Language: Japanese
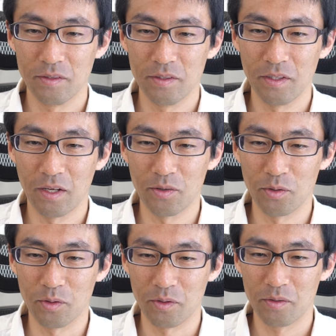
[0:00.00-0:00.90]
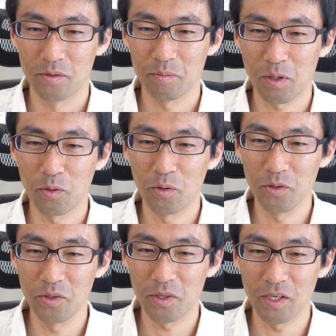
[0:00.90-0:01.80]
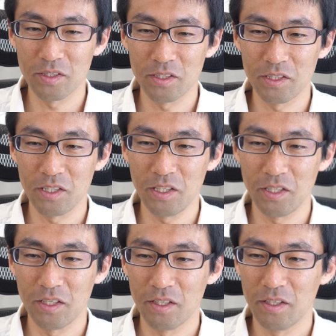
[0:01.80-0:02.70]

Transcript: なるほどまあこういう感じに